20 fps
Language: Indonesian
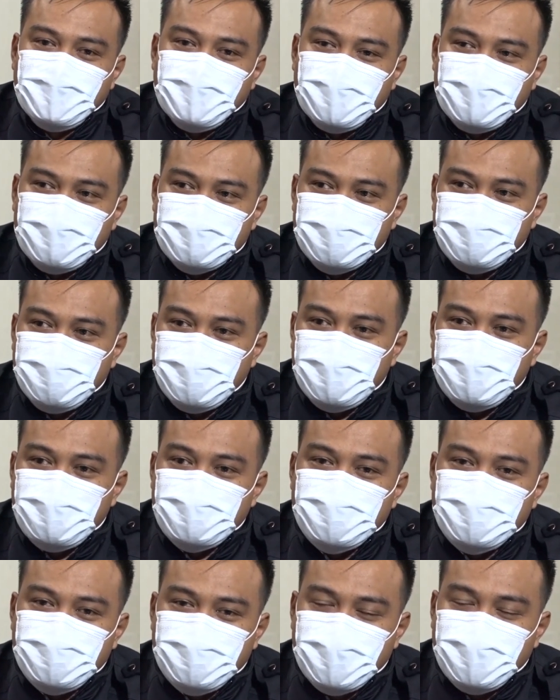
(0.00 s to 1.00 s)
harus
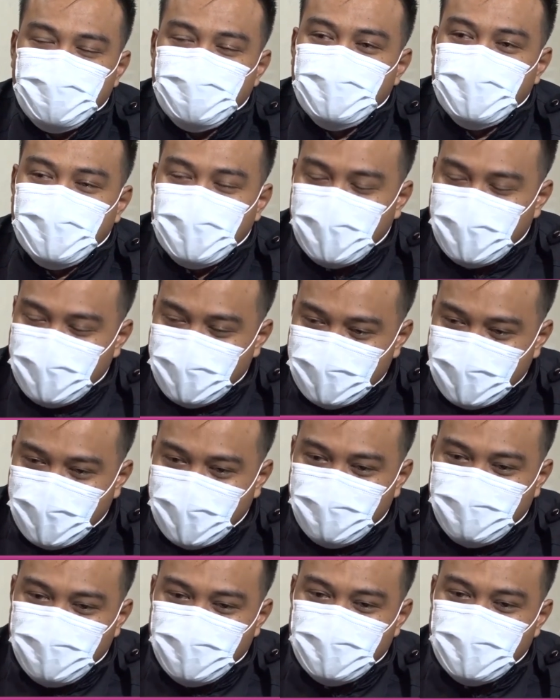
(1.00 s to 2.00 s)
fokus juga menangani
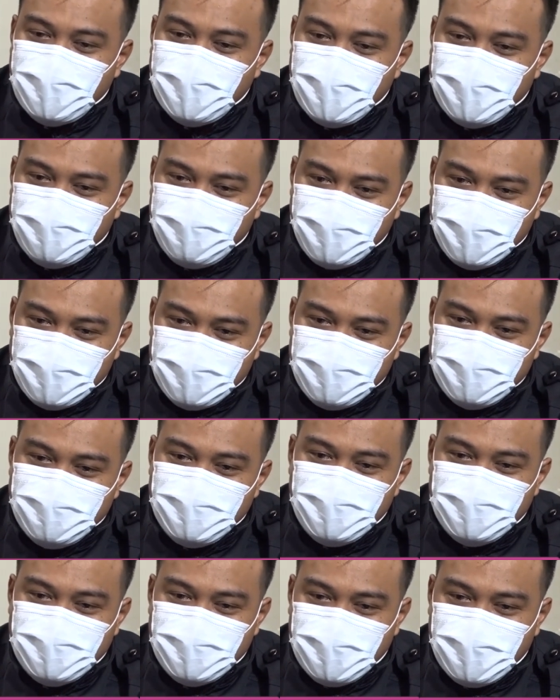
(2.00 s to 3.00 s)

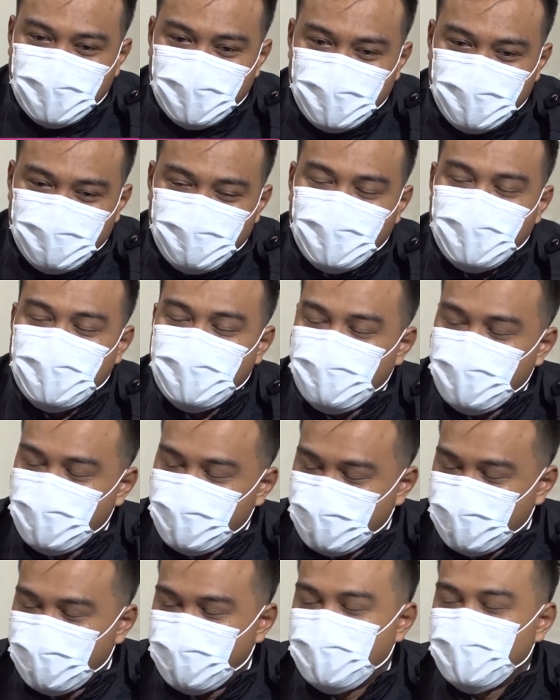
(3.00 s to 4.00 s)
tahapan-tahapan di tengah pandemi
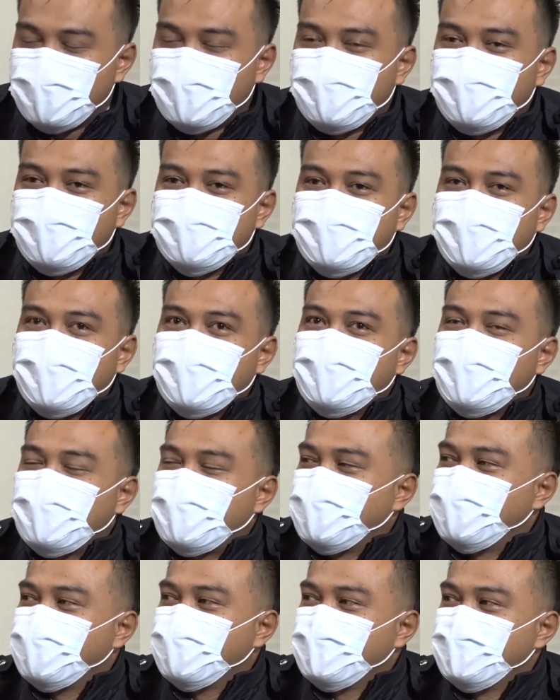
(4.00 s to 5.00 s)
COVID yang masih
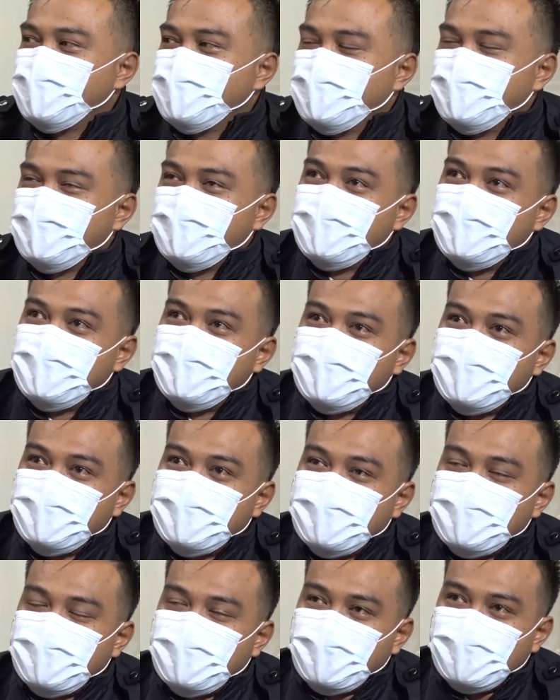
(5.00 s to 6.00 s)
ada.
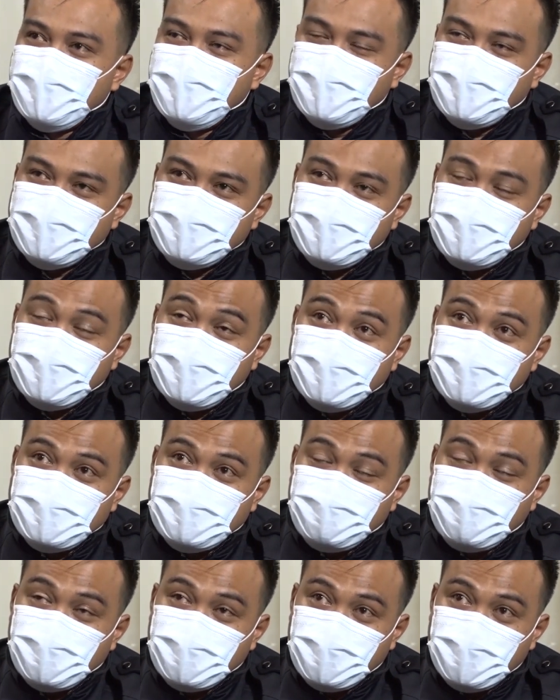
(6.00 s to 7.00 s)
Nah, ini kan tidak
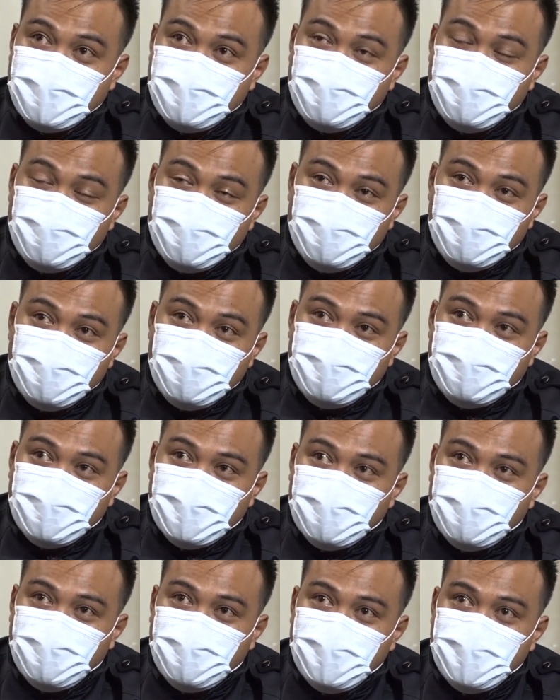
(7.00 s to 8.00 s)
seperti dulu-dulu
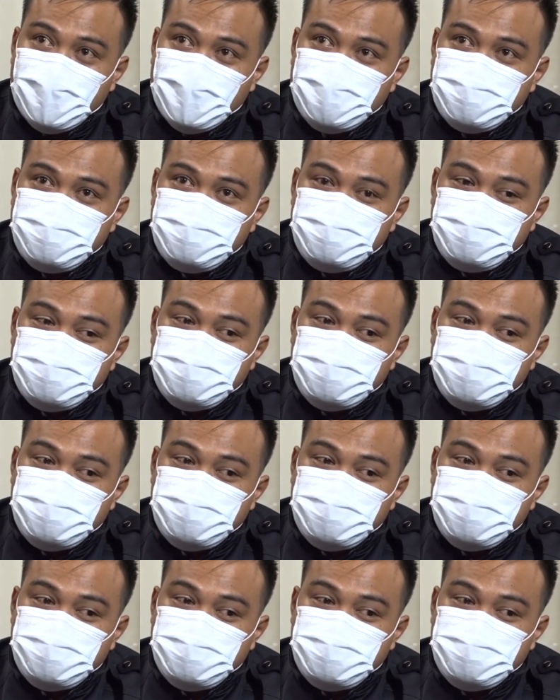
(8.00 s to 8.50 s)
bahwa